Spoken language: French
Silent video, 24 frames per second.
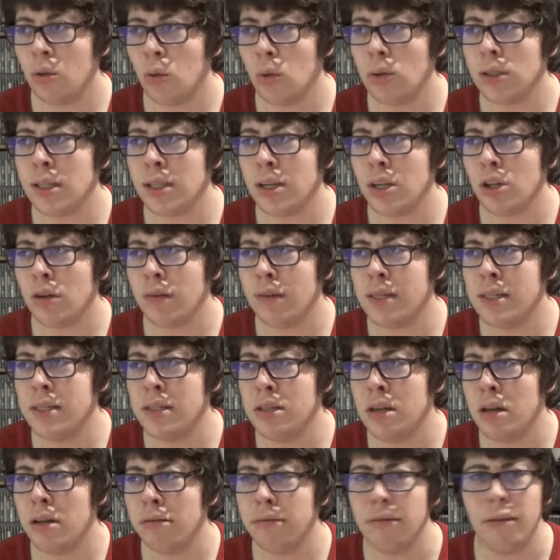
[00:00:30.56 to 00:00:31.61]

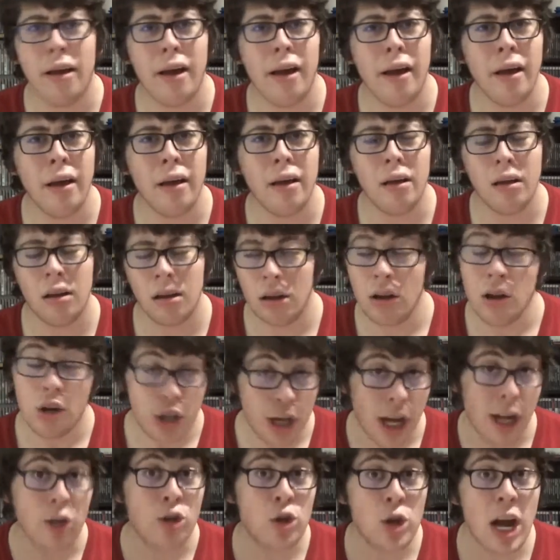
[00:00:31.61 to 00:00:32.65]
399, hein?
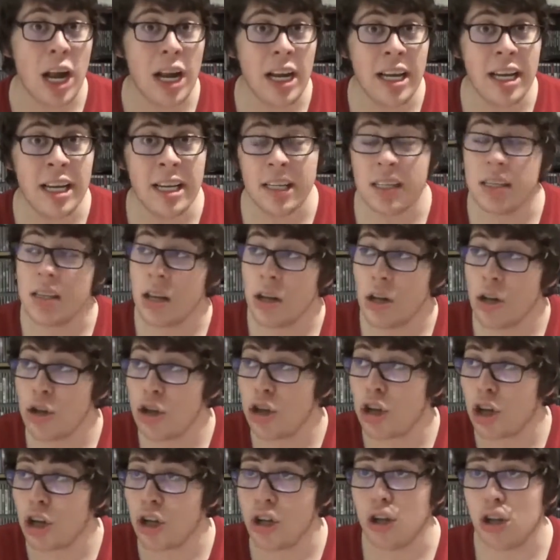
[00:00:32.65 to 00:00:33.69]
J'actualise.
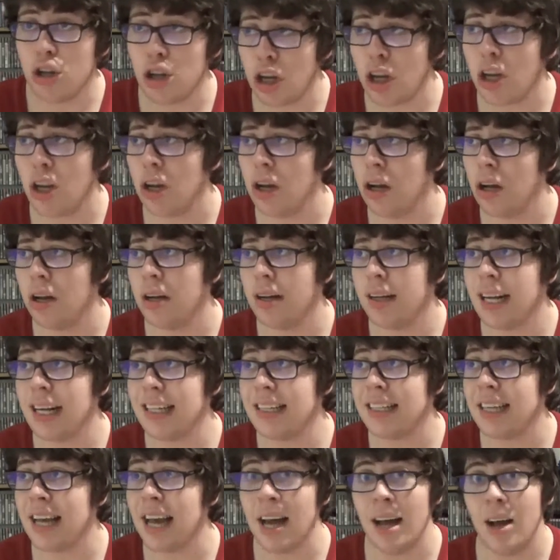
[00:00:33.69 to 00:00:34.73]

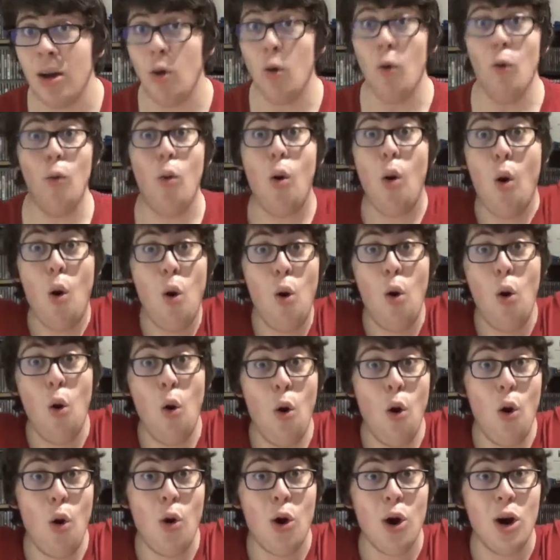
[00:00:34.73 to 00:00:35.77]
400.
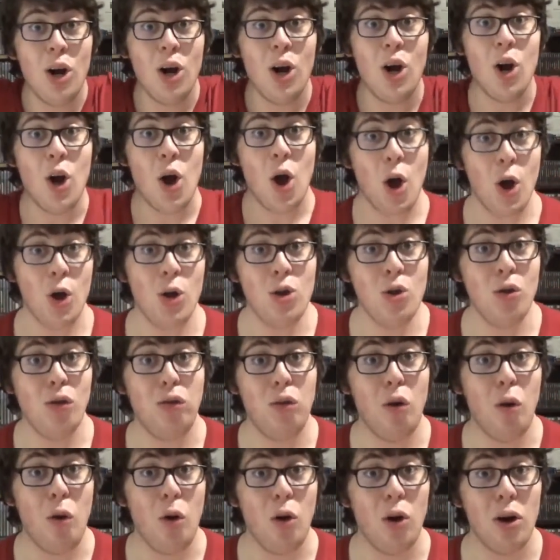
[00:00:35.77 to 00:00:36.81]
Wouhou! Un
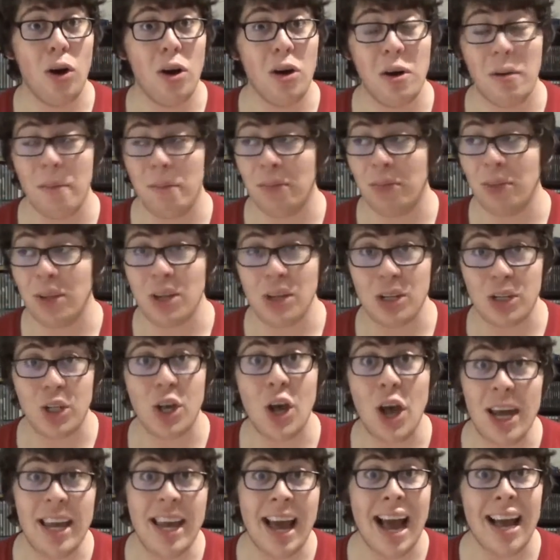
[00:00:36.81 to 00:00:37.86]
nouveau euh,
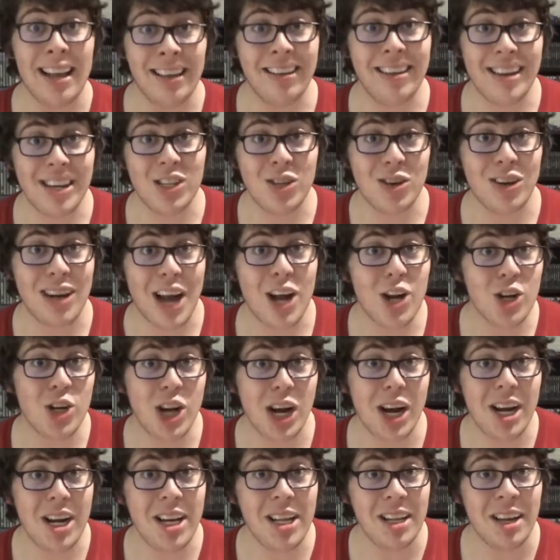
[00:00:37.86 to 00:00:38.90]
seuil atteint sur la
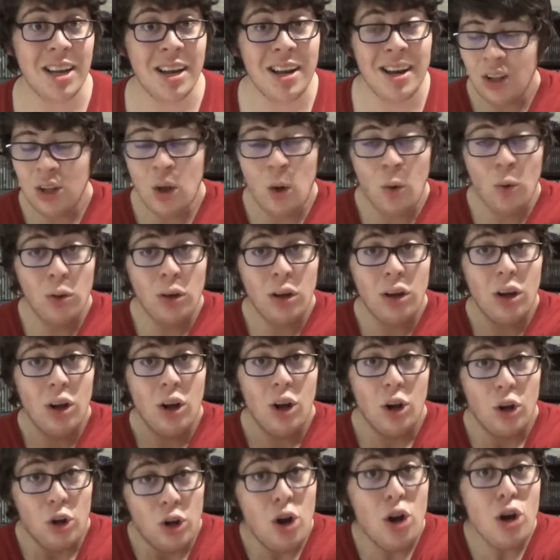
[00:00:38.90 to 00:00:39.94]
chaîne. Donc,
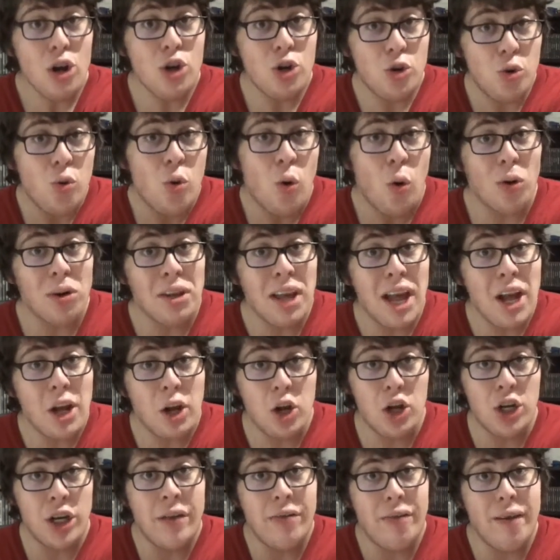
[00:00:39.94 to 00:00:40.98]
là, je suis tout content
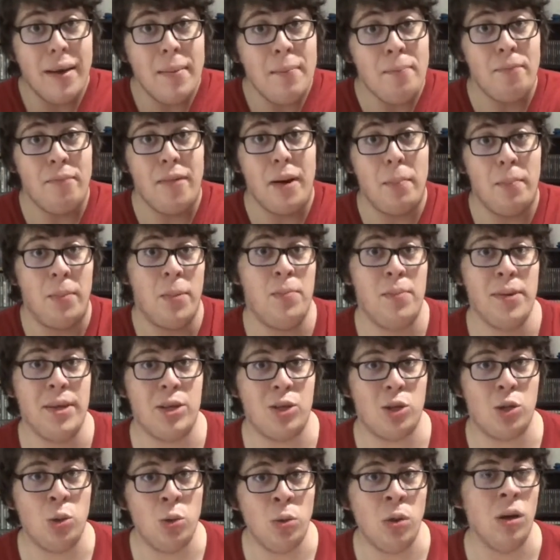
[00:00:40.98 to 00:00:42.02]
que j'ai failli me faire pipi
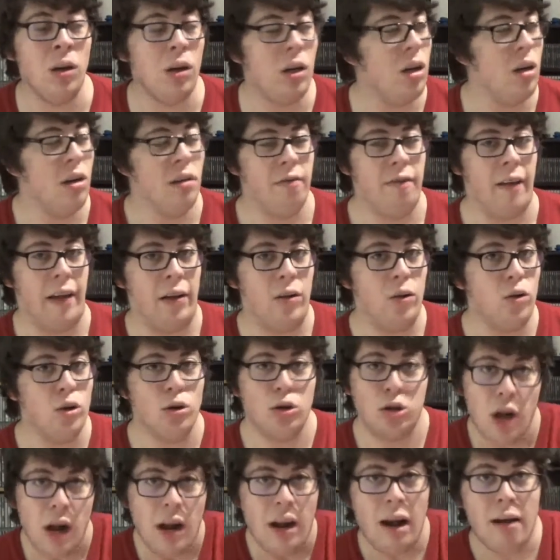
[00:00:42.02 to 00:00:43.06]
dessus. Donc là,
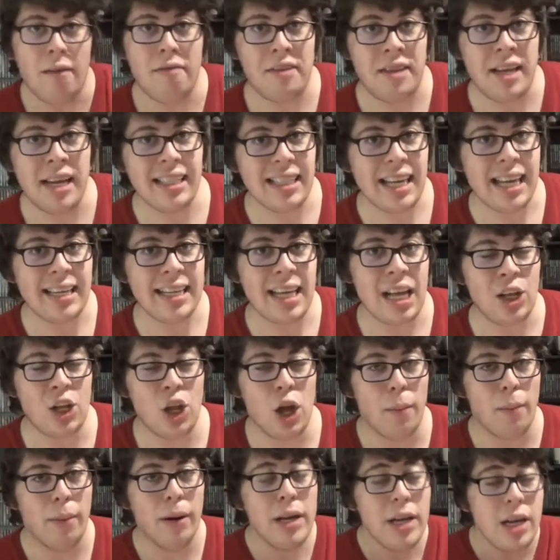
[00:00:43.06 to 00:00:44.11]
je suis allé en vitesse à la salle
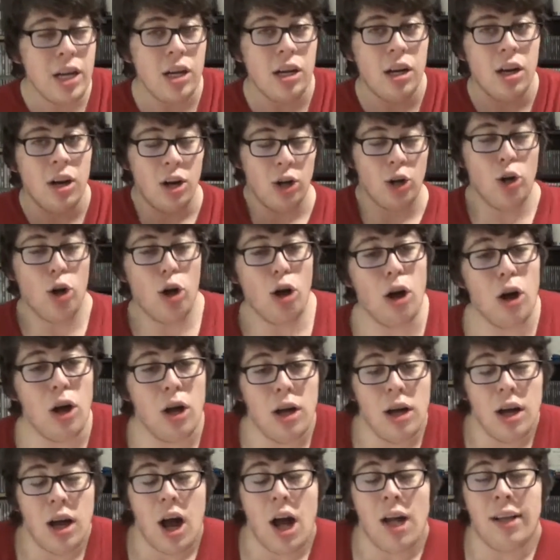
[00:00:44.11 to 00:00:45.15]
de bain. Là,
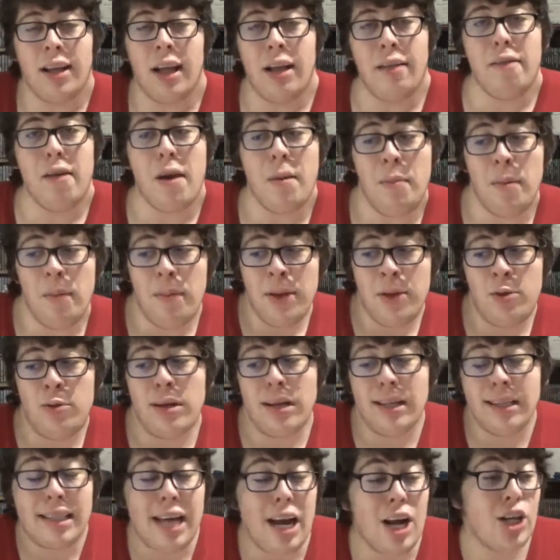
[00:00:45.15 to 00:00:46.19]
en train de faire pipi
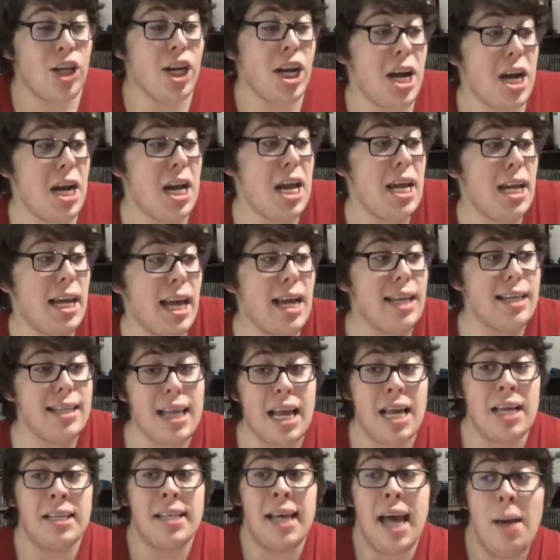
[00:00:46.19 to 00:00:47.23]
tout en disant « J'ai les
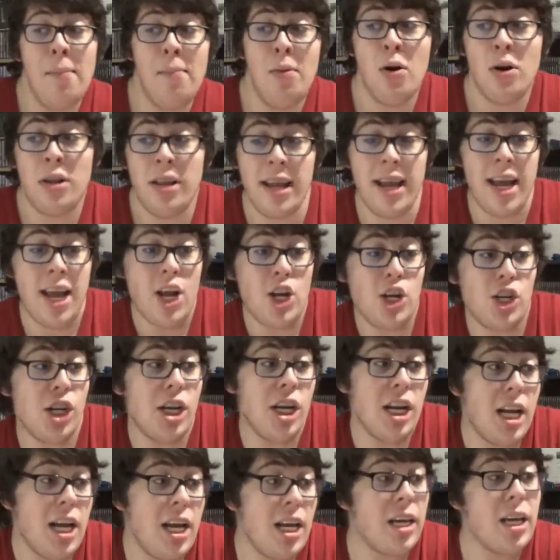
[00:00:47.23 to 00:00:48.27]
400 abonnés,
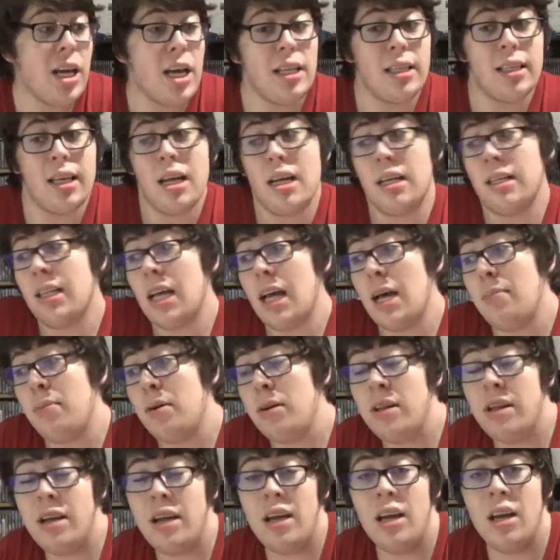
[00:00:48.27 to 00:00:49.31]
j'ai les 400
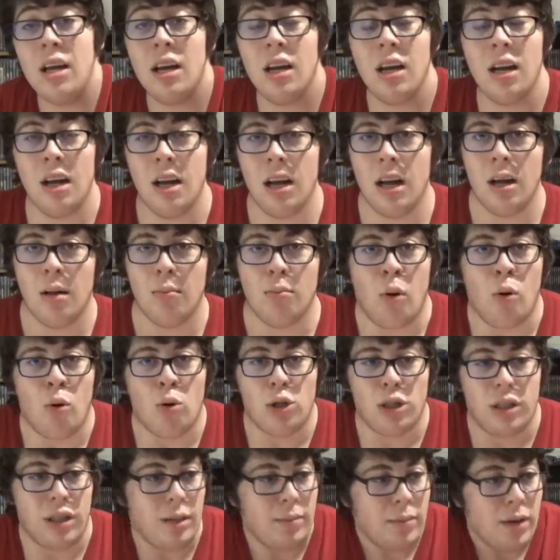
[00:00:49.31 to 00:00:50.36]
abonnés ».
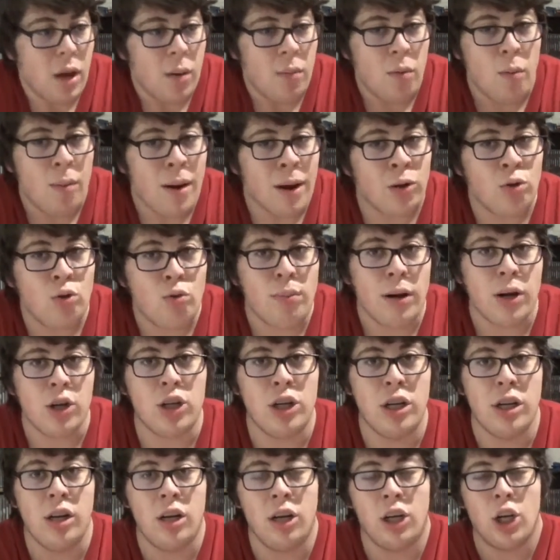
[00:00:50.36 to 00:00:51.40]
Bon, je l'ai mis un peu partout
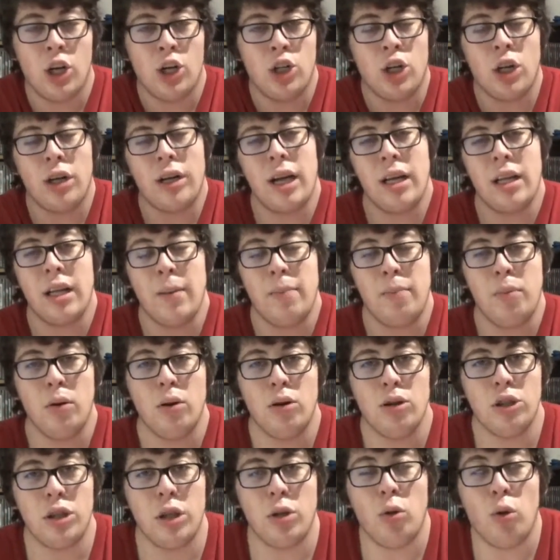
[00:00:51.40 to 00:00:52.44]
parce que je regardais
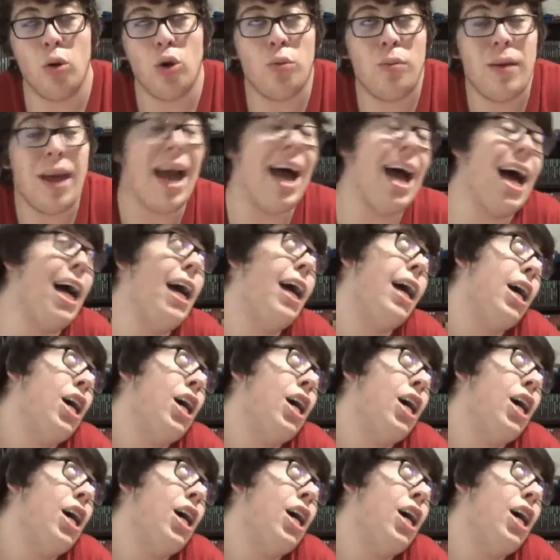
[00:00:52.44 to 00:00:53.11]
pas, j'étais trop occupé à